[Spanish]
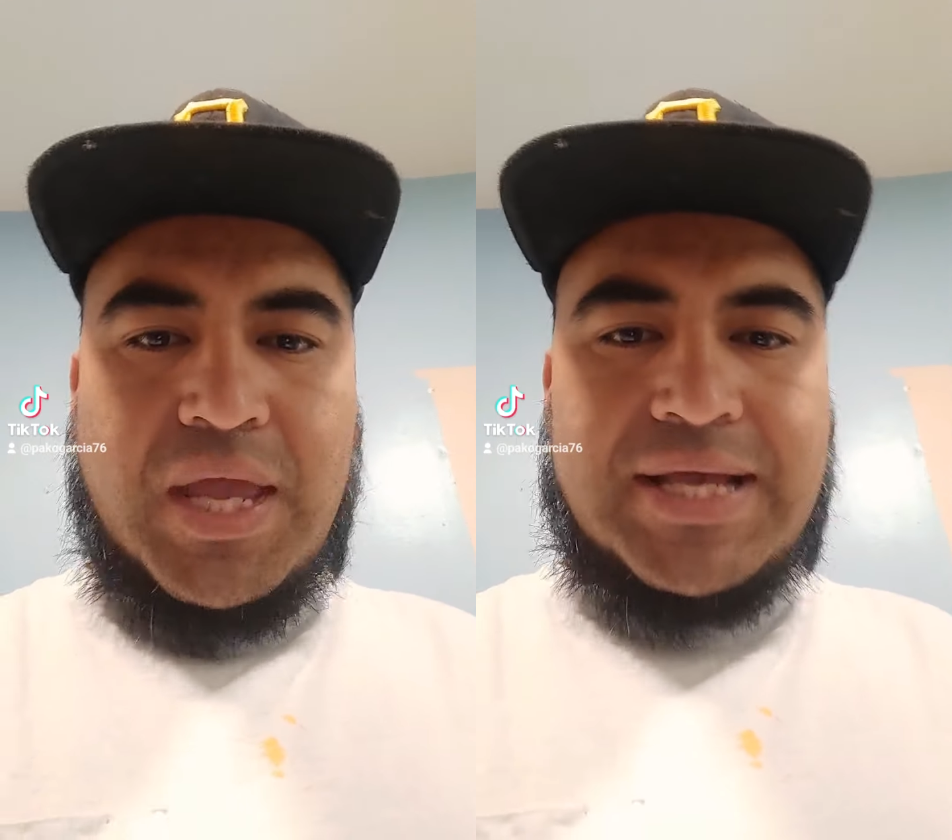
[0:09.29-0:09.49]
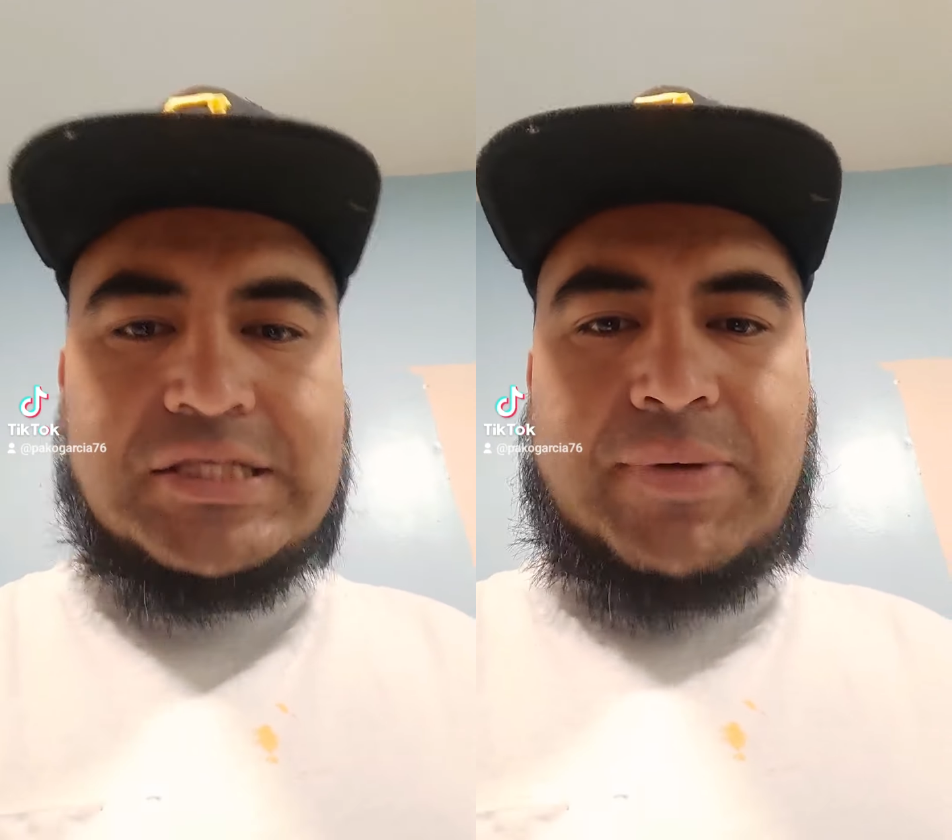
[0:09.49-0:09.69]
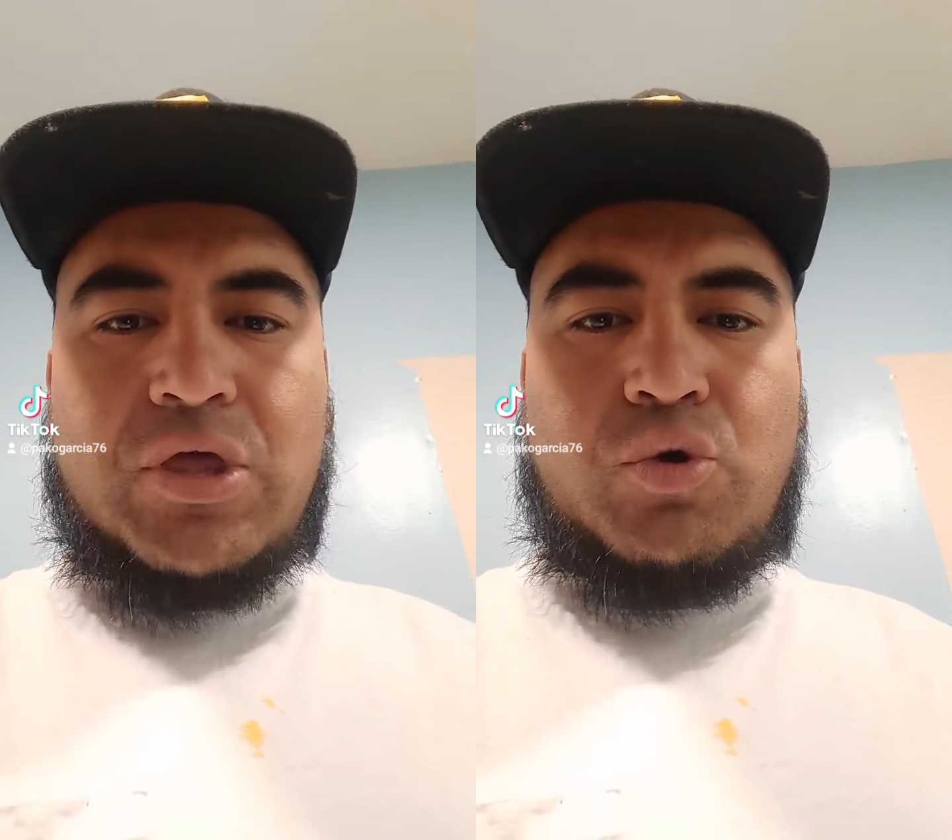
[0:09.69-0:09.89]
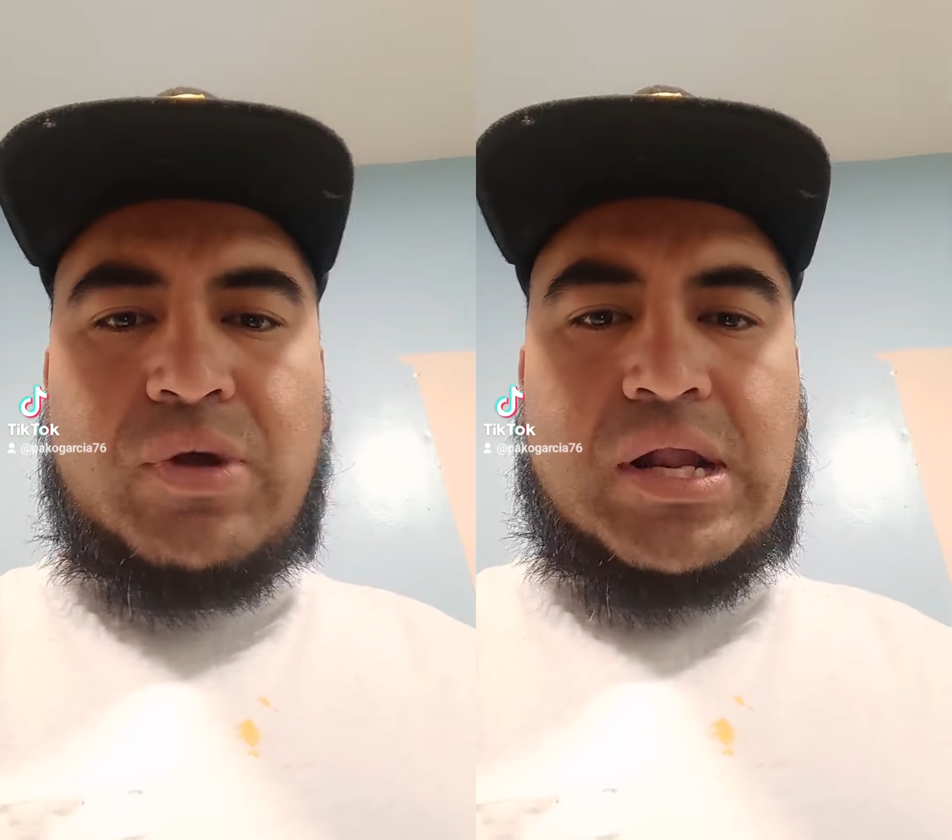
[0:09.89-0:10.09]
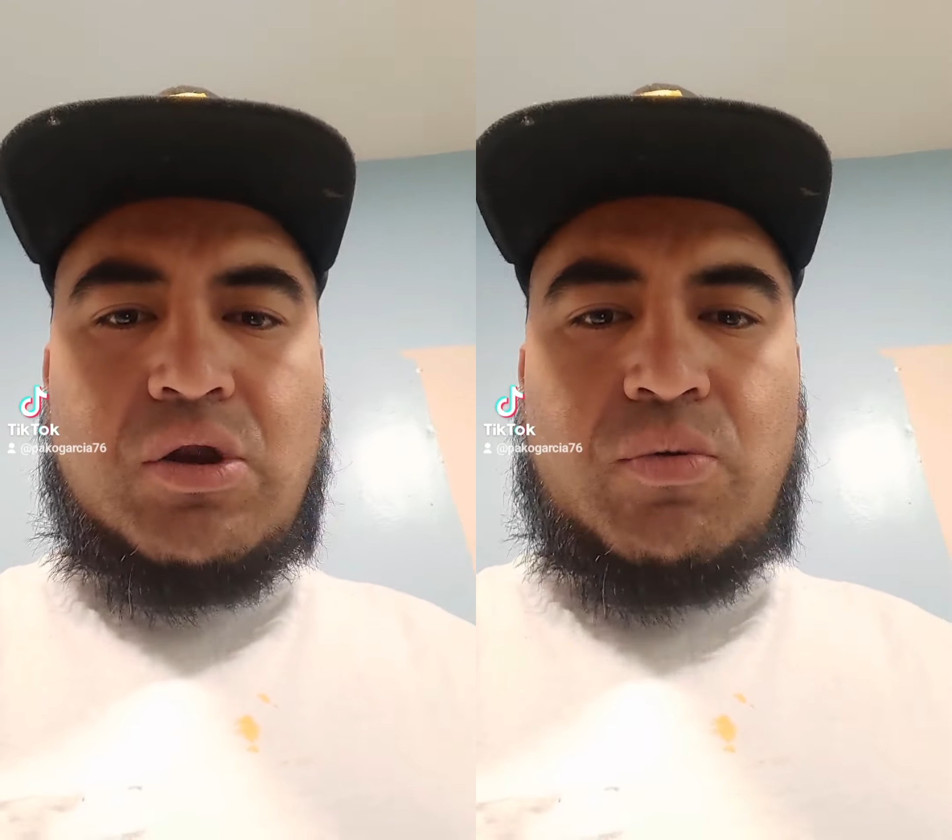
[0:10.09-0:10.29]
Este,
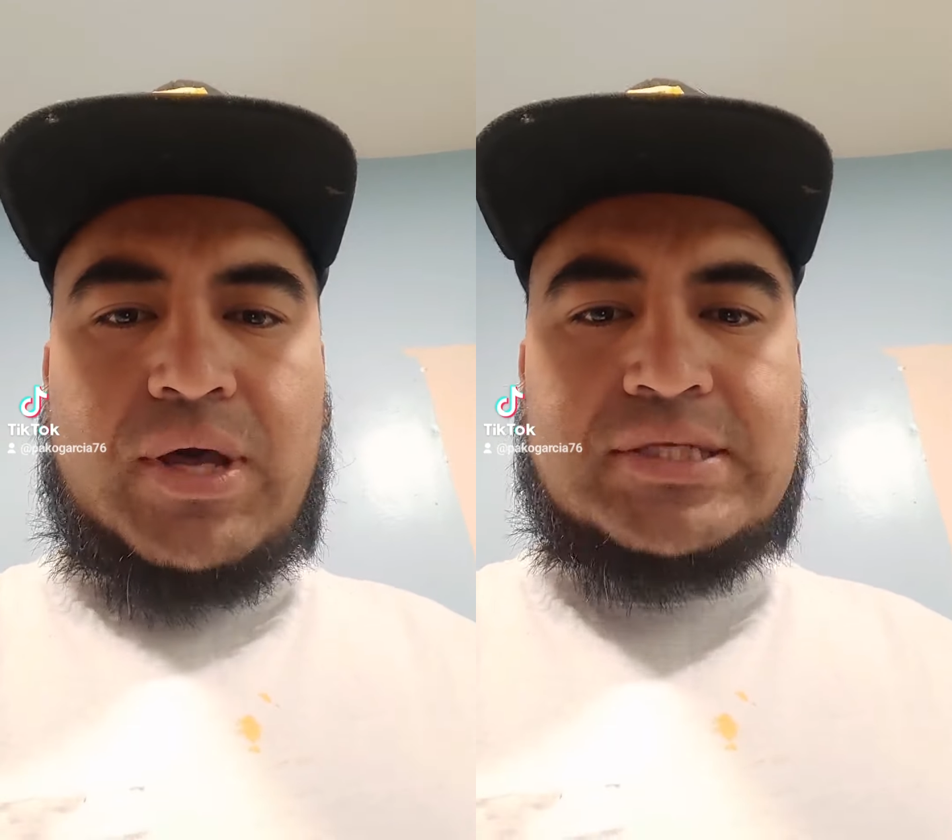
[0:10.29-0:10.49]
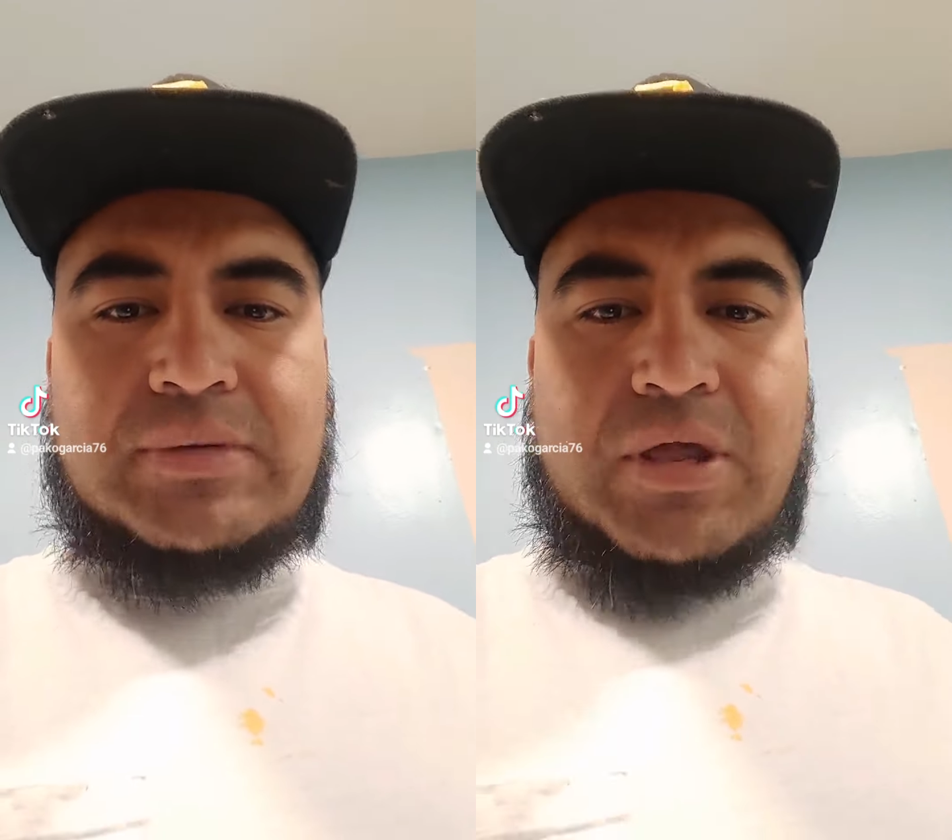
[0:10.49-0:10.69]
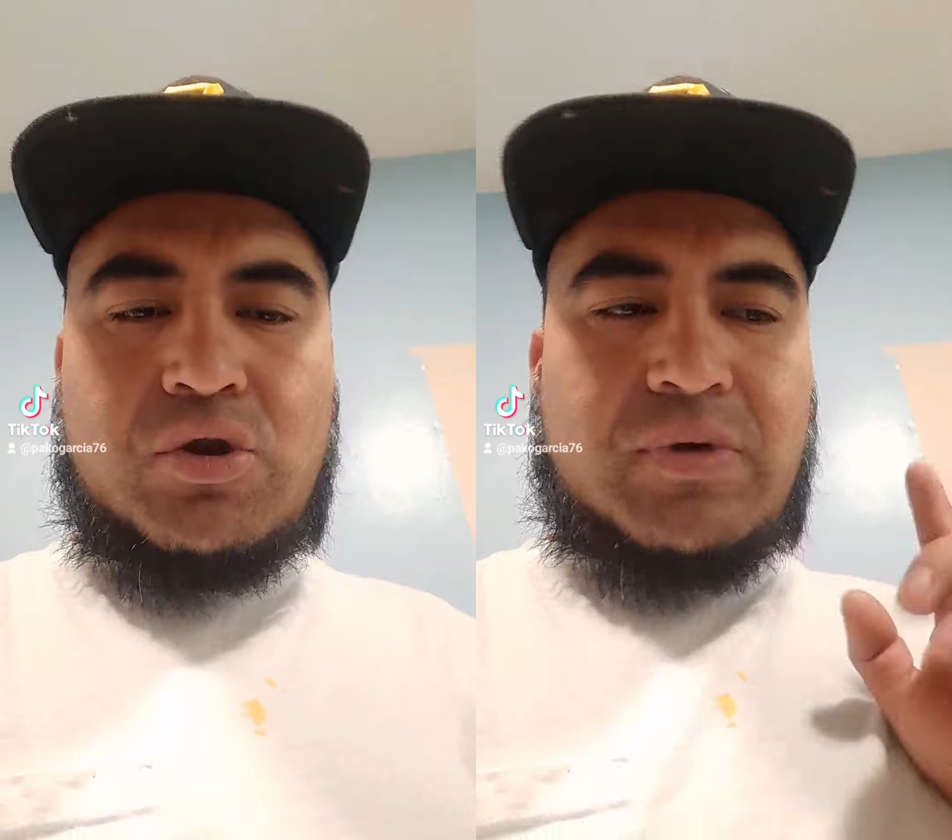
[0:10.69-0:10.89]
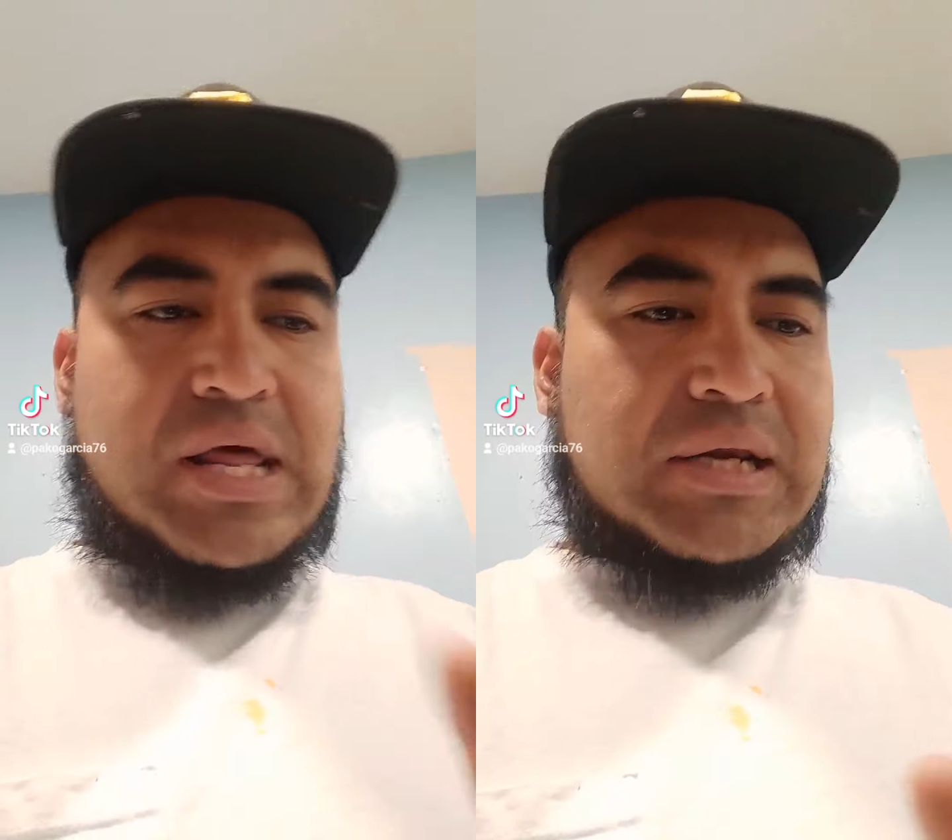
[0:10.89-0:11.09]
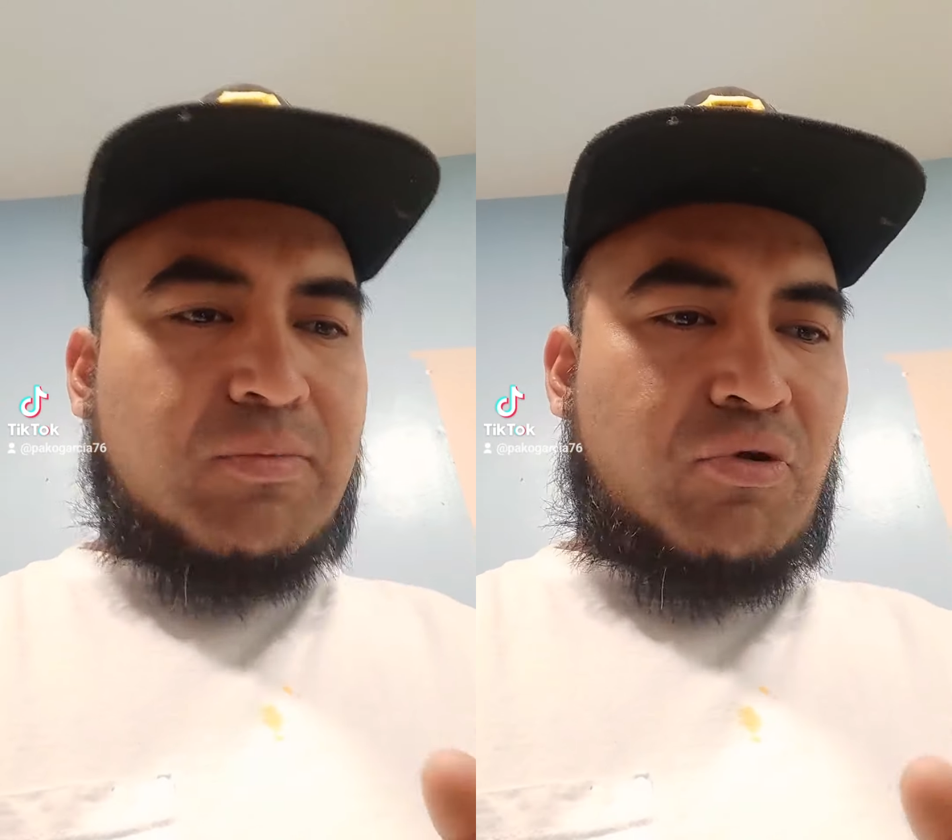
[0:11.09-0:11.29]
baño lo, este baño lo van
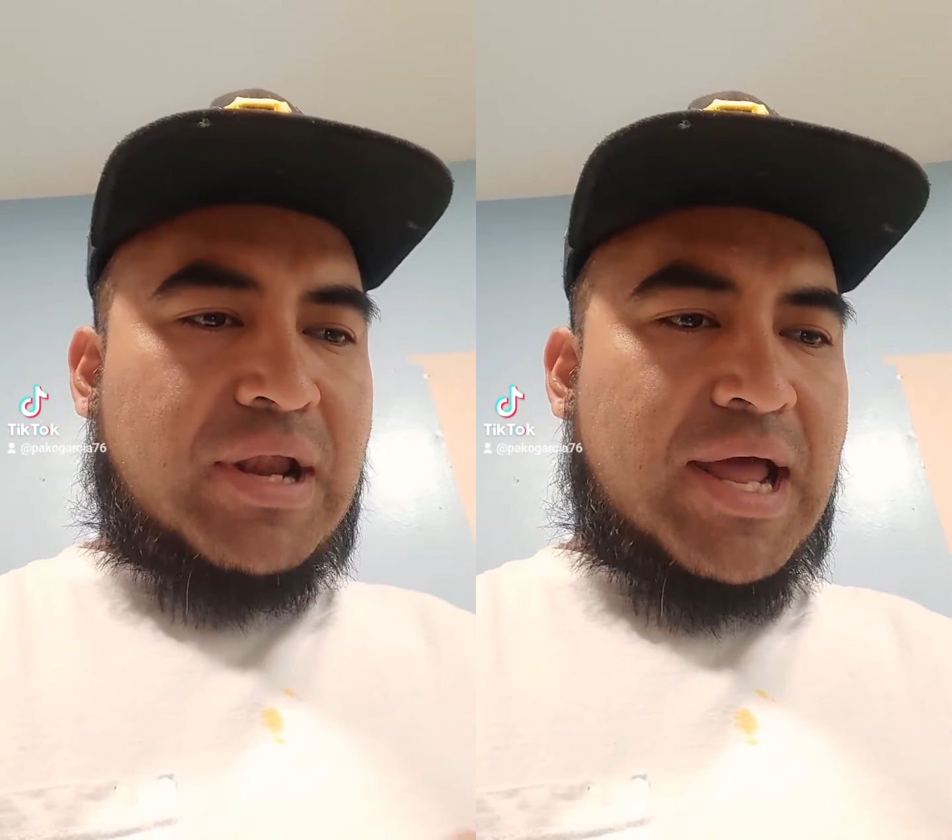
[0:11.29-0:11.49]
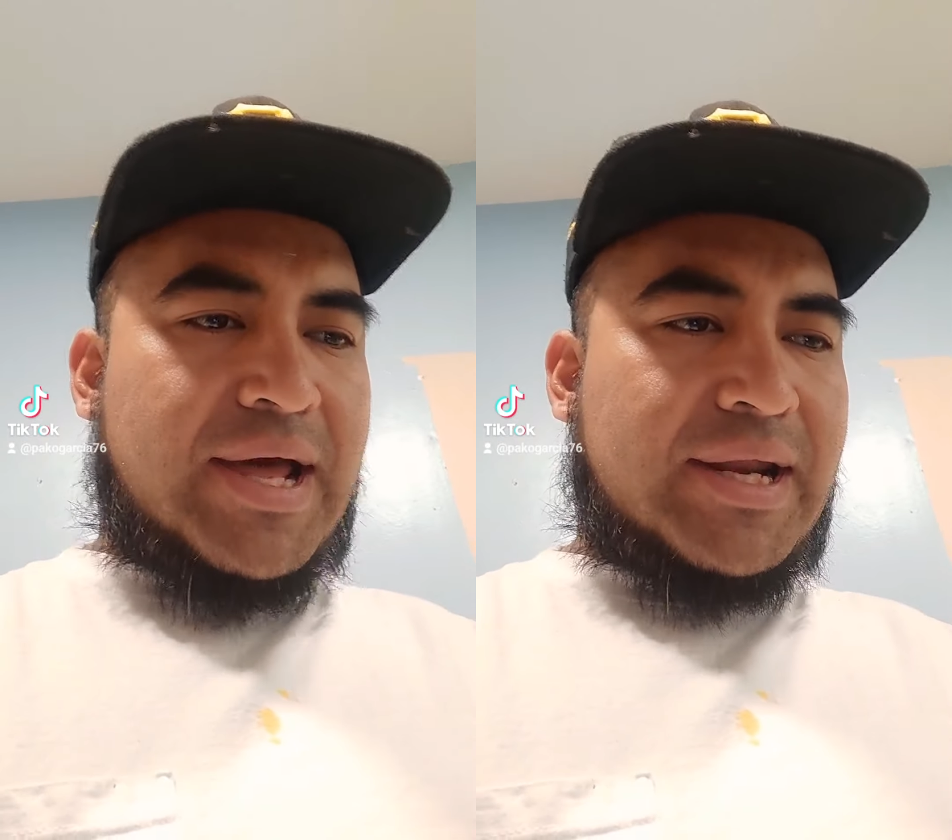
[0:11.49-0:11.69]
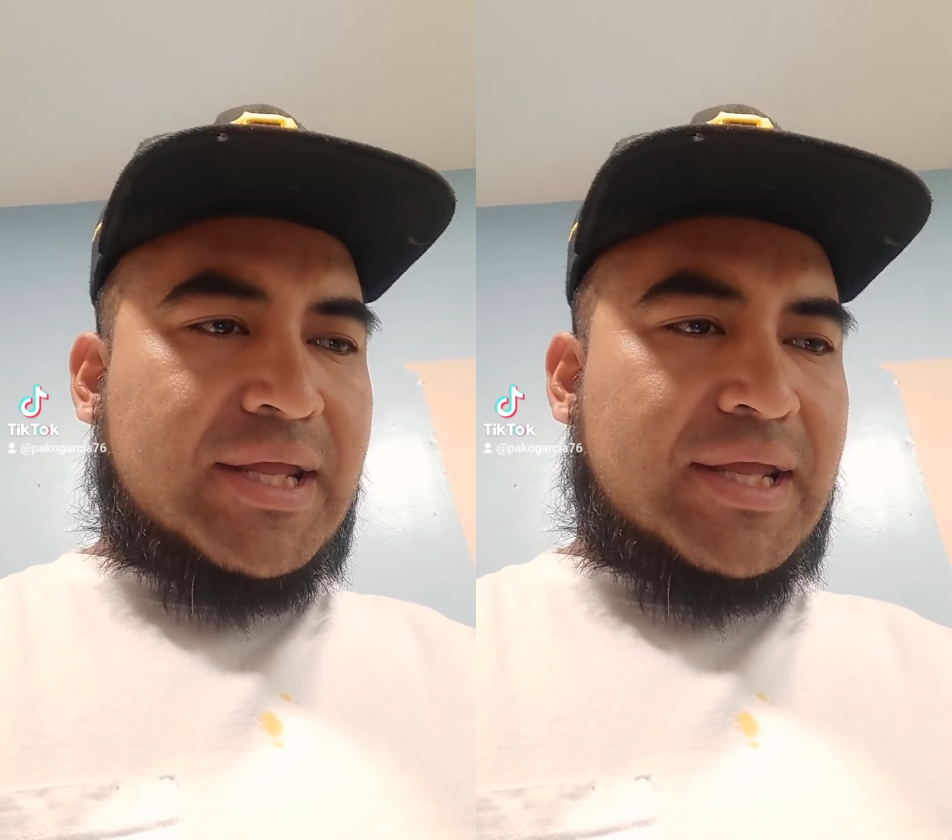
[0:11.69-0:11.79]
a remodelar